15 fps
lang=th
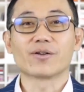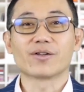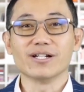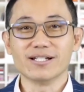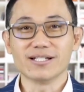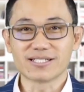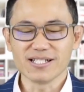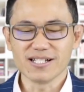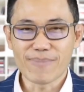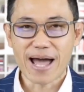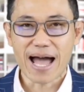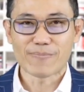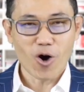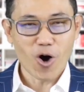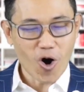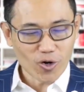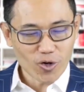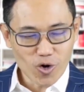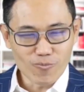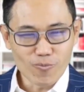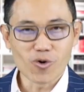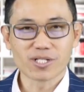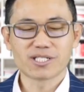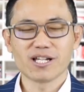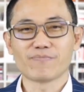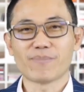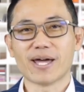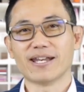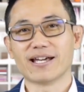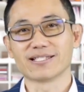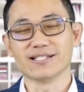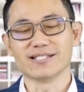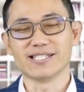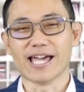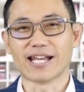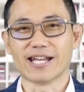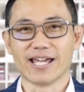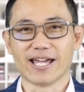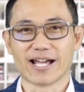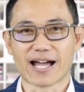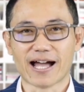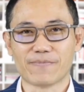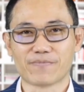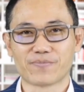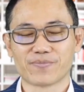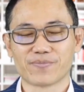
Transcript: หรือซื้อแบบ Audio Book ซึ่งเป็นหนังสือเสียงนั่นเองครับ